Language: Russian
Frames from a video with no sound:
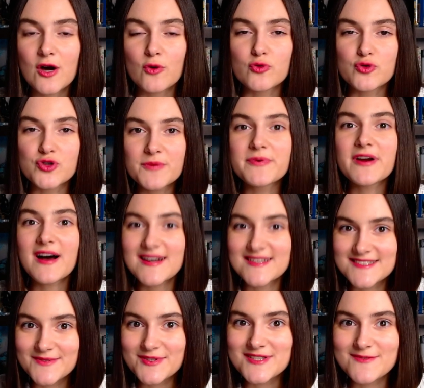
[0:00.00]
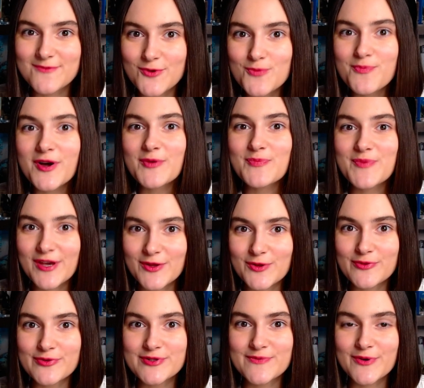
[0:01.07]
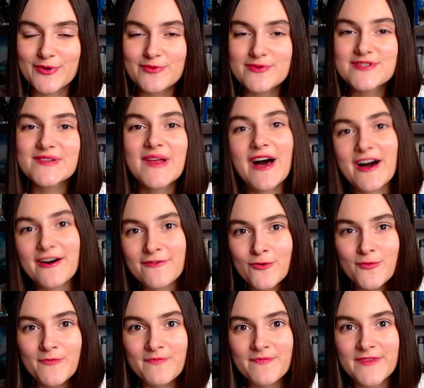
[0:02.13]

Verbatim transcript: уже праздновать свою победу, свою славу,